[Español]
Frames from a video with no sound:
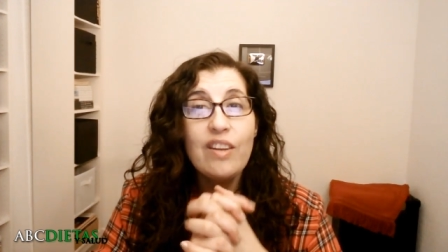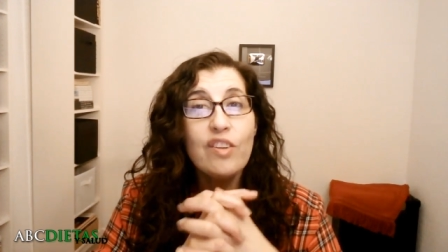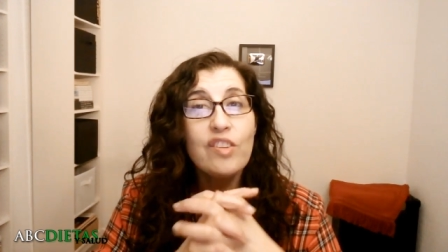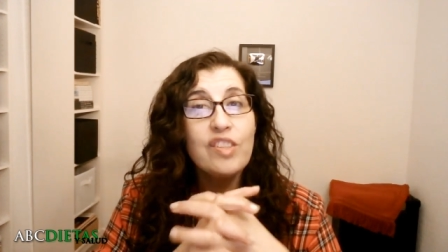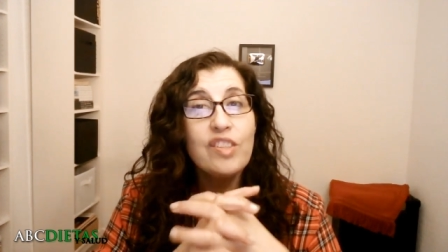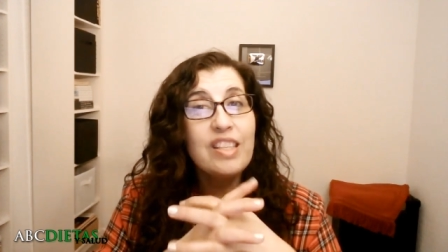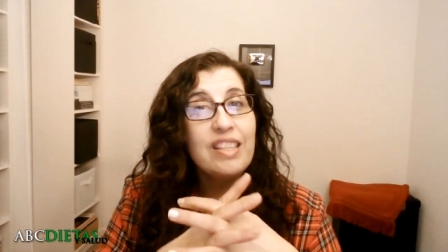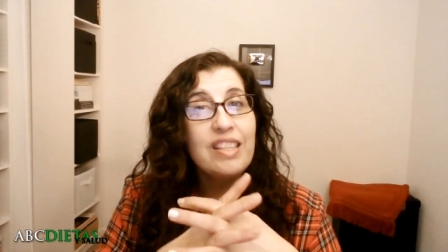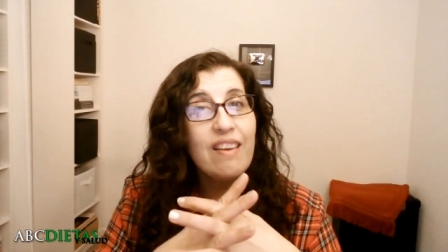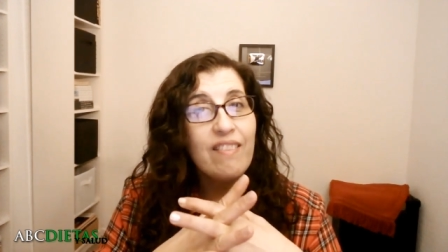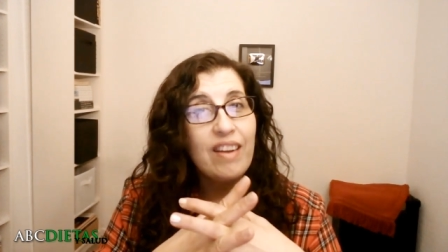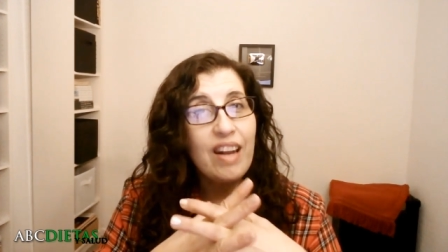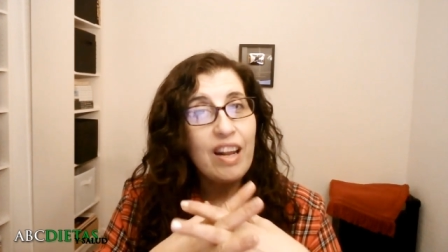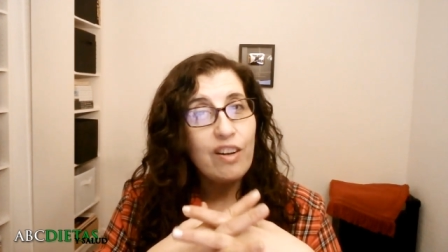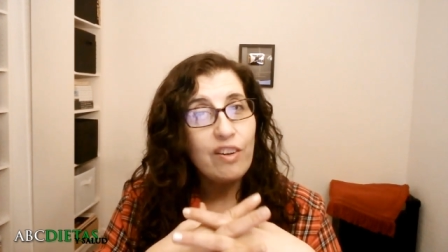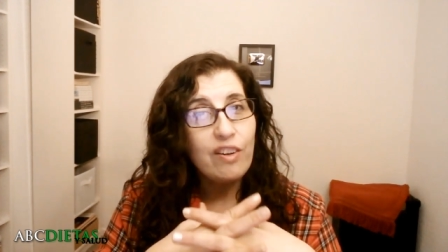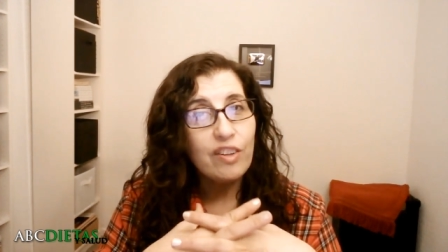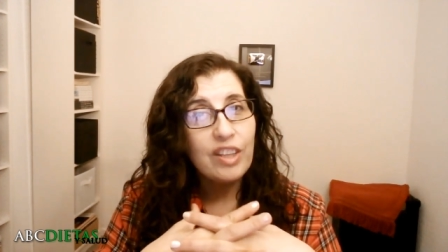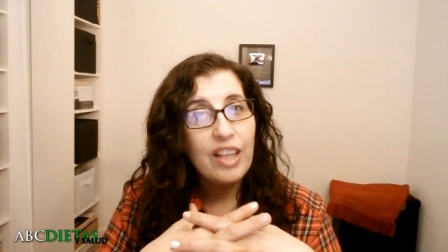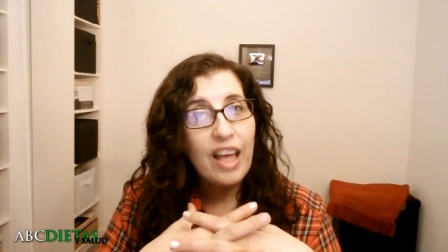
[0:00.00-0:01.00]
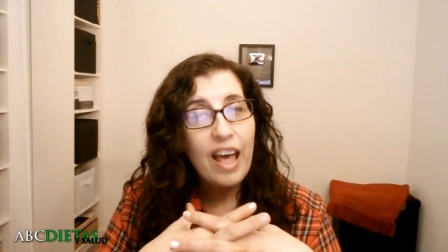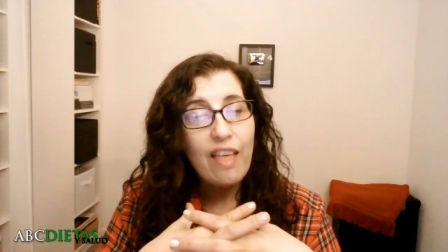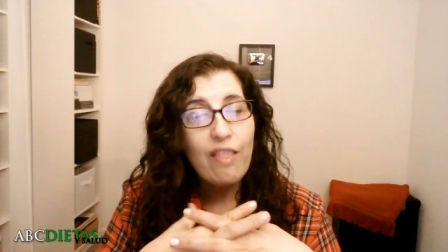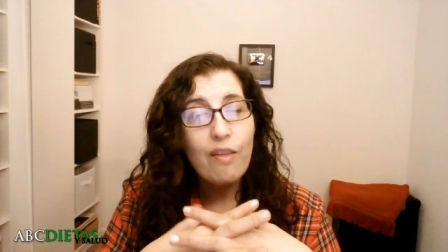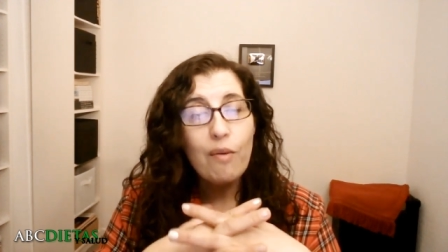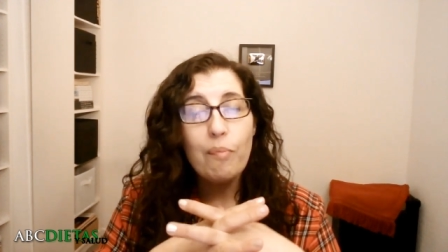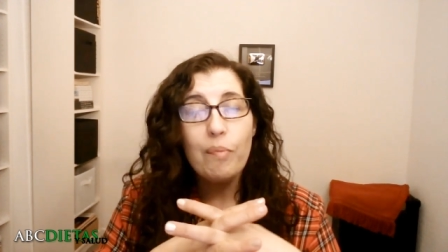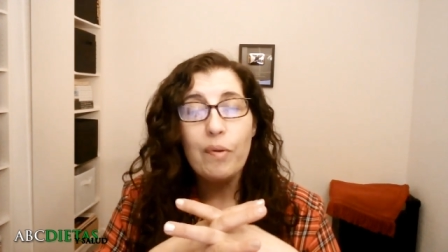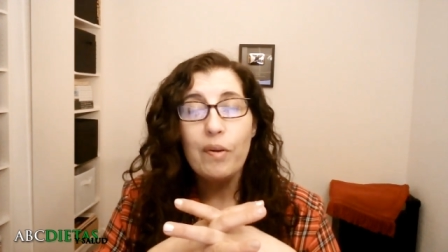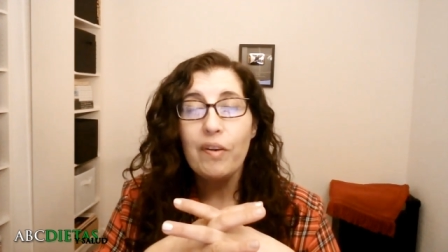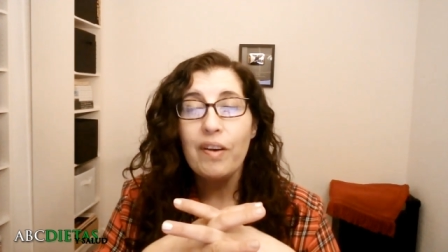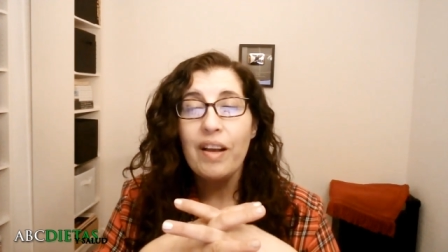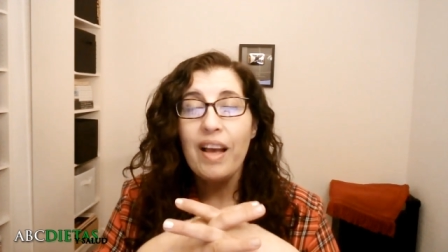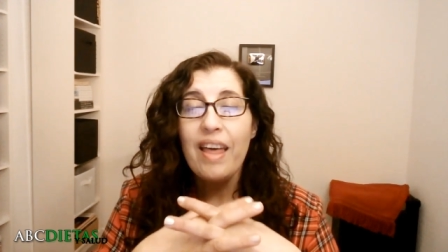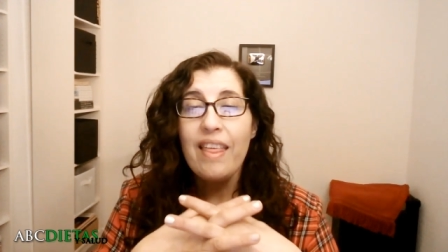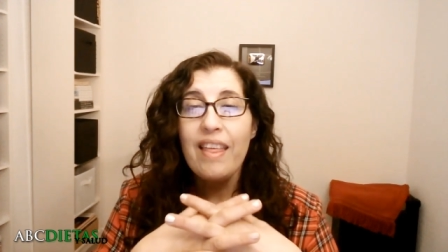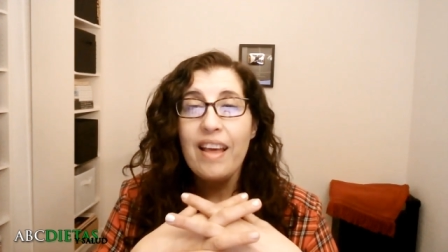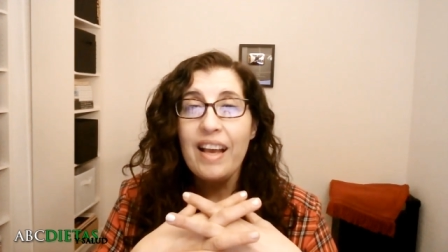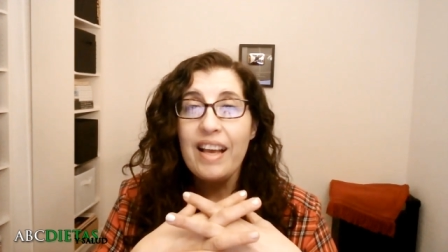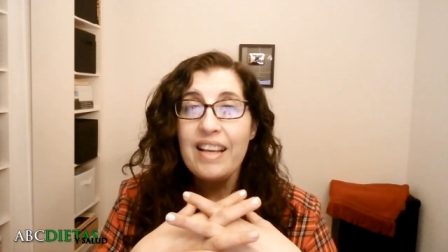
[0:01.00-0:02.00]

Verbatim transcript: No sé si habrán notado, pero cada,